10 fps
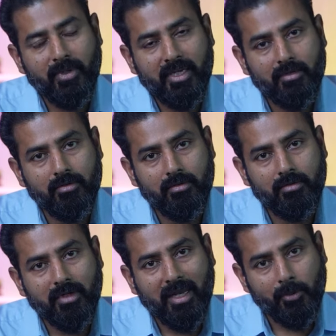మీకు
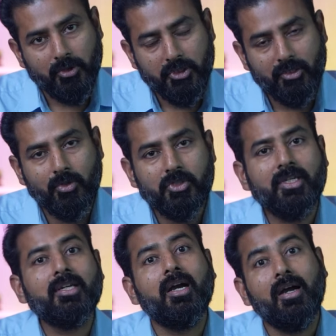సెక్షన్ గురించి
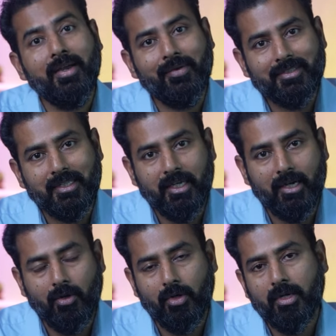ఇంకా ఏమైనా
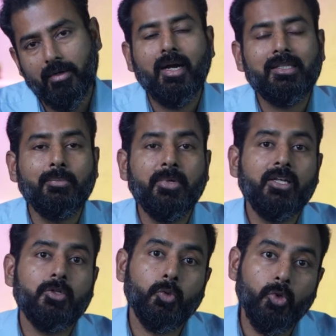సందేహాలున్నా అది
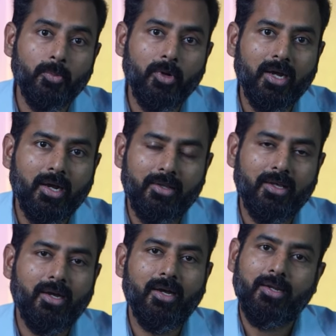మీకు సూటబుల్లా
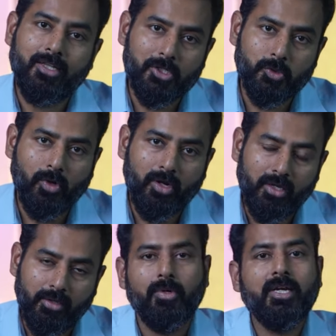కాదా అని
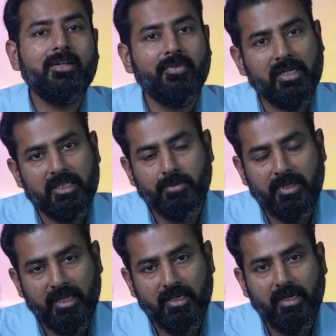తెలుసుకోవాలన్నా రీడిఫైన్
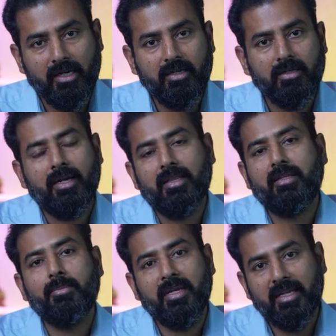కస్టమర్ కేర్ కానీ
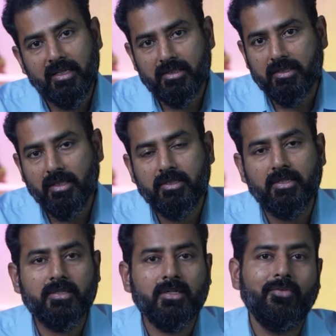లేదంటే మీ నియరెస్ట్
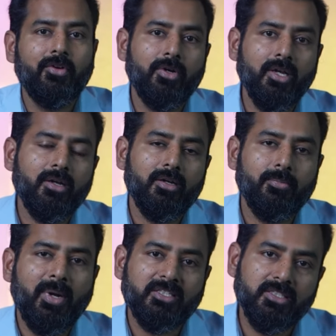సర్జన్ ఎవరున్నా
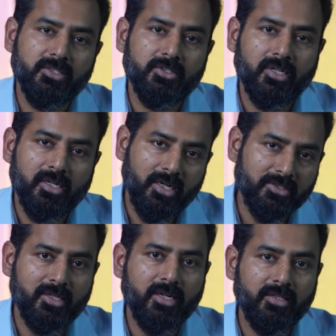ప్లాస్టిక్ సర్జన్ కానీ
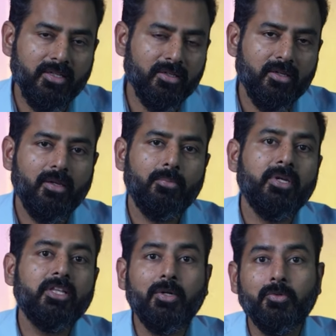కన్సల్ట్ అయితే
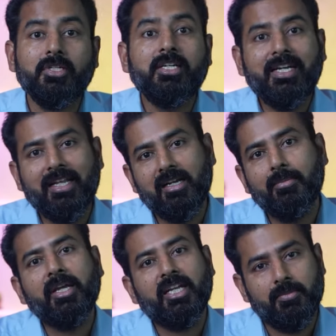మీకు దీని గురించి
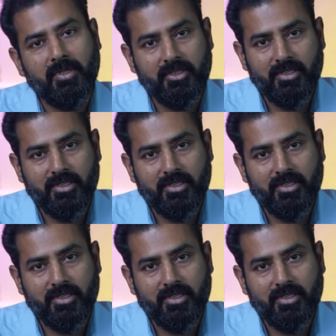డీటెయిల్గా మీకు ఎక్స్ప్లెయిన్